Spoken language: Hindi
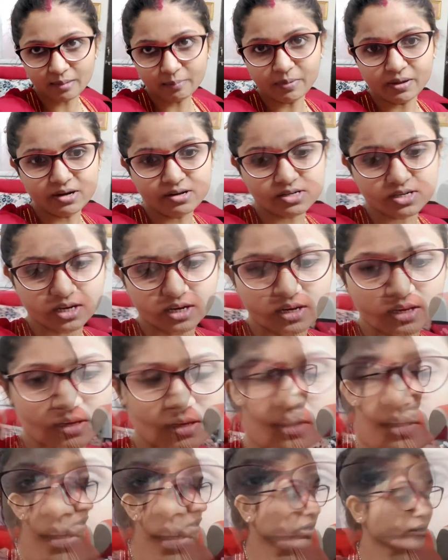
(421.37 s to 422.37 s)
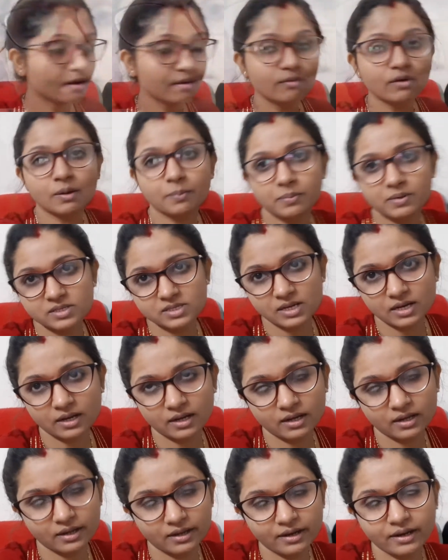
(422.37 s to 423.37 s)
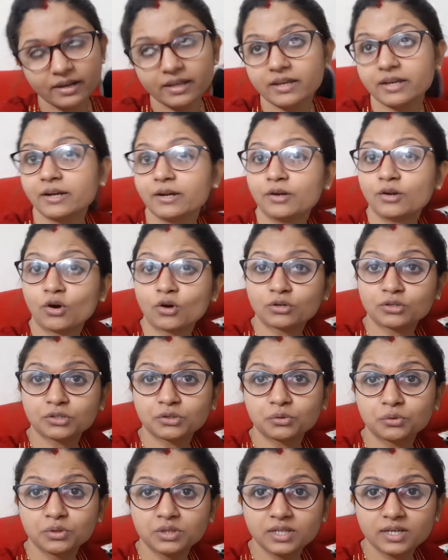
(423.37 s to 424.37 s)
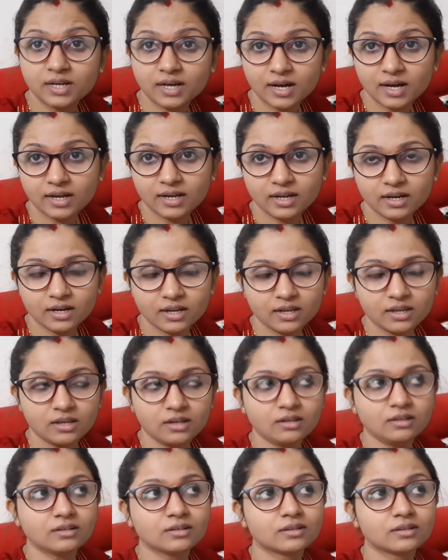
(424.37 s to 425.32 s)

क्या परेशान है घर वापस आ गए हैं लेकिन डॉक्टर को दिखा के नहीं